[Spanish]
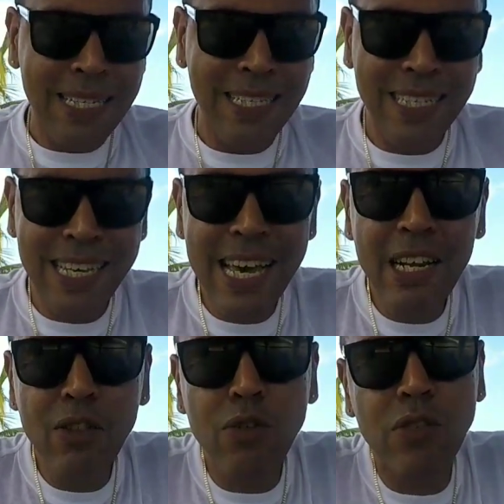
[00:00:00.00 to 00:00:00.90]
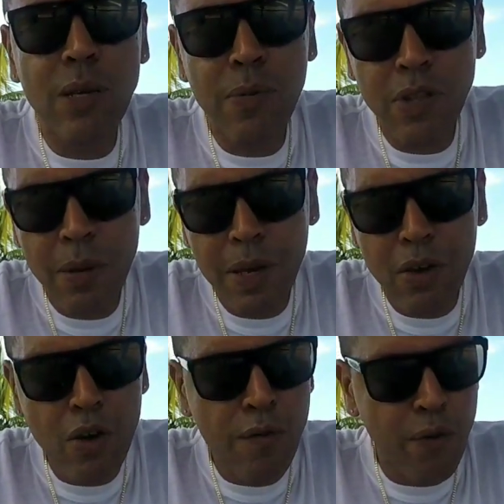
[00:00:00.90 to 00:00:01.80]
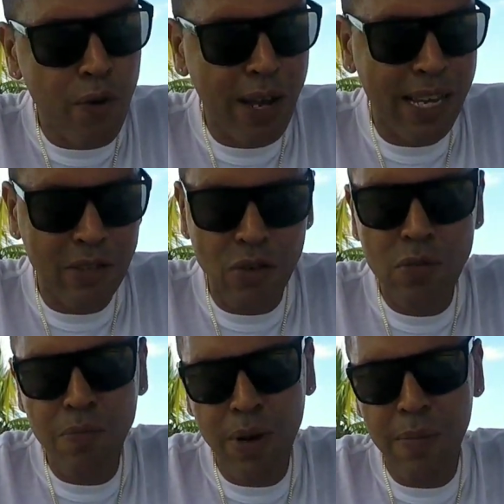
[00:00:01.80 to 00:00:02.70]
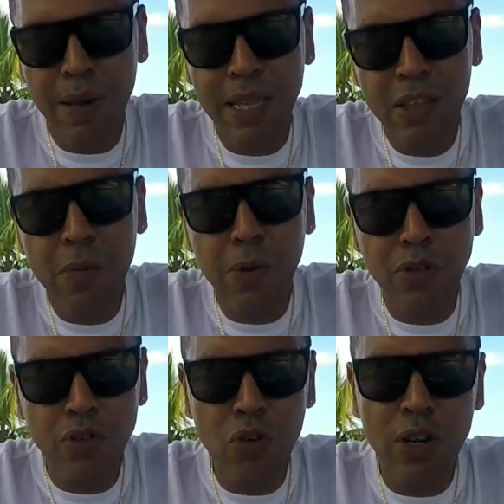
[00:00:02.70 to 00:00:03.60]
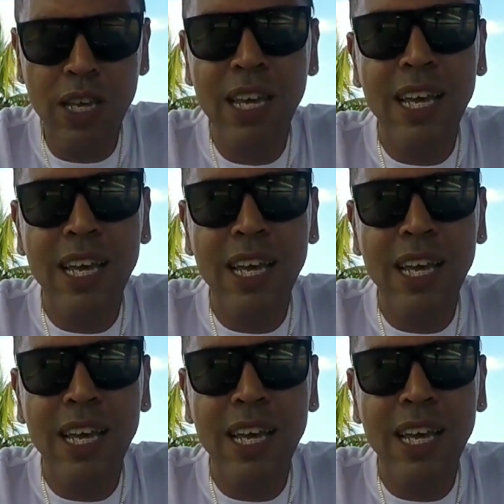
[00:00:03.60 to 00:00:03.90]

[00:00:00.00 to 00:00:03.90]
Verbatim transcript: ciertos tipos de micrófonos que son pues vendidos por Sony,